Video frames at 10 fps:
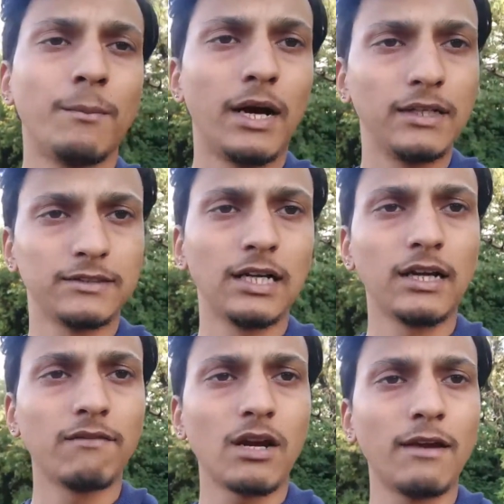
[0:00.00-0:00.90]
पाकिस्तान
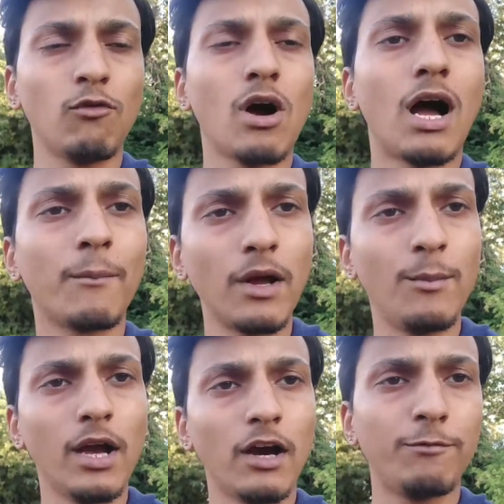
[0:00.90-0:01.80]
के अंदर कि वो आपके
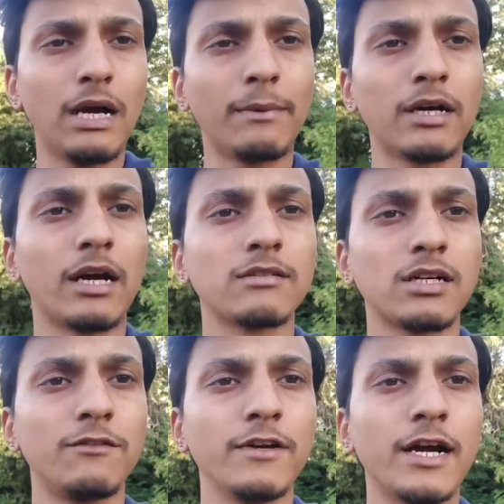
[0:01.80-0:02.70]
बिहाफ पे आपका करेक्टर
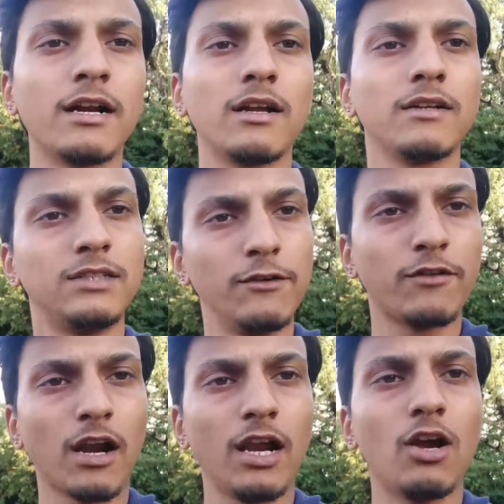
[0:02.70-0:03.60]
सर्टिफिकेट रिसीव
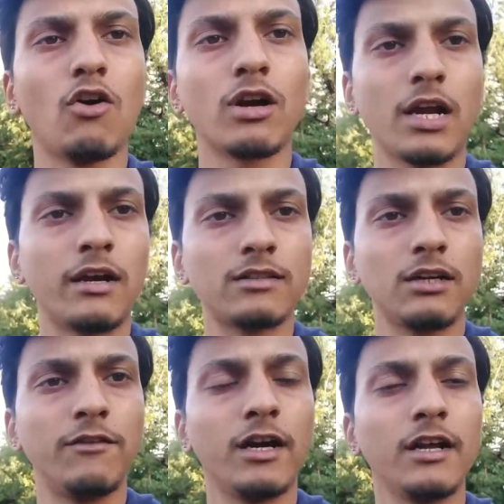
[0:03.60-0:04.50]
कर ले और करेक्टर
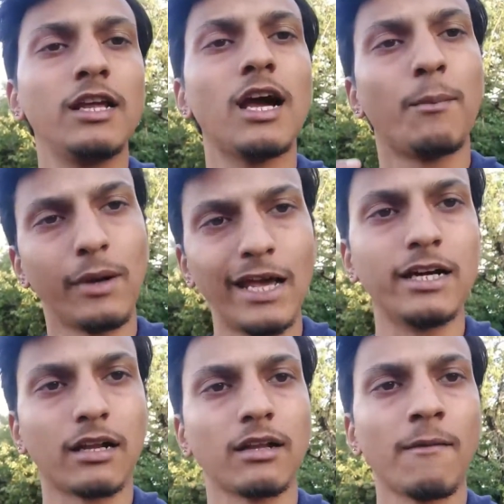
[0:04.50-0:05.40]
सर्टिफिकेट के लिए अप्लाई
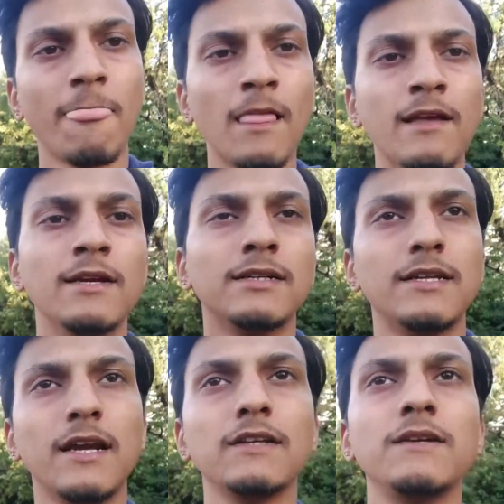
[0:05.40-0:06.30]
करते हैं
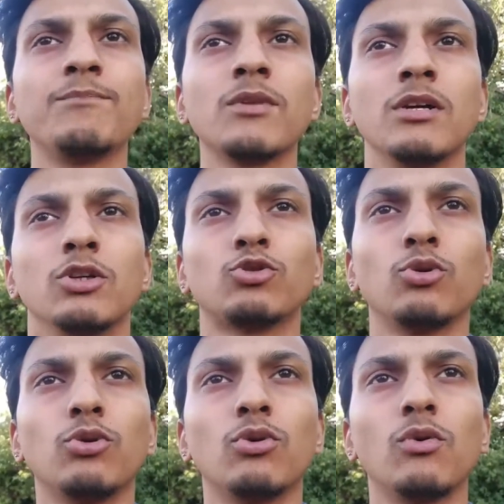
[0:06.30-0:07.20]
ठीक है जी
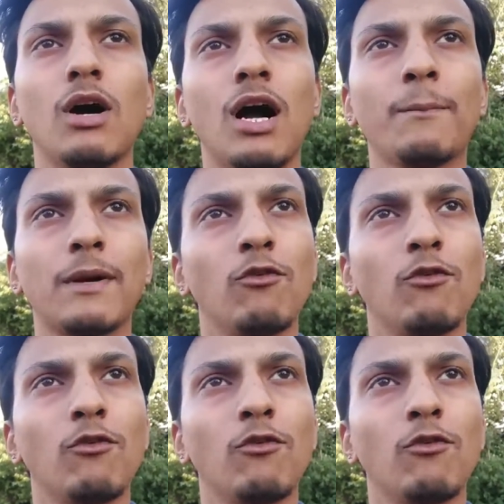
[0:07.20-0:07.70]
तो आपका